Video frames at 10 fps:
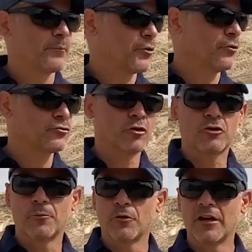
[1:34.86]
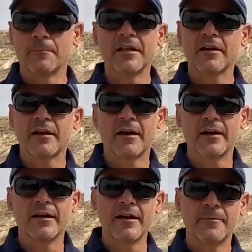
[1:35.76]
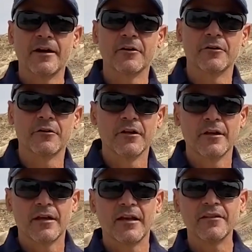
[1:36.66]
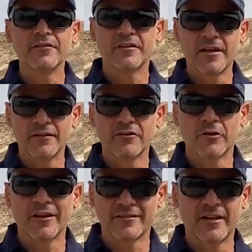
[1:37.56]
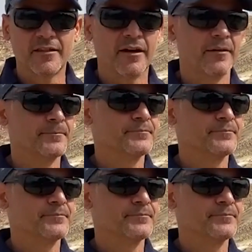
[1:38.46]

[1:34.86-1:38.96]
Productos como la mirra, el ébano, el incienso, la seda.